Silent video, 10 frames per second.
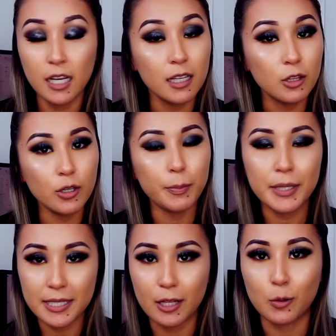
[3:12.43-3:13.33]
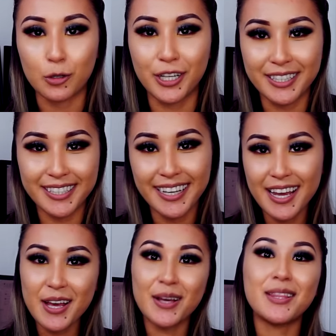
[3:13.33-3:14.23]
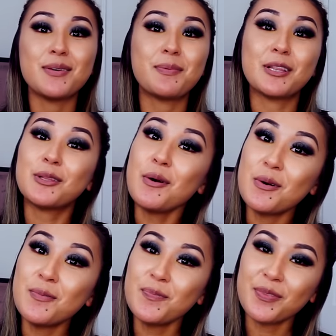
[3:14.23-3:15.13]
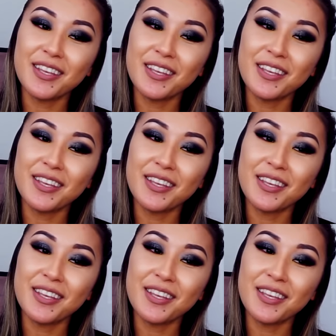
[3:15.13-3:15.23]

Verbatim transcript: Ну и перестала кушать. Но потом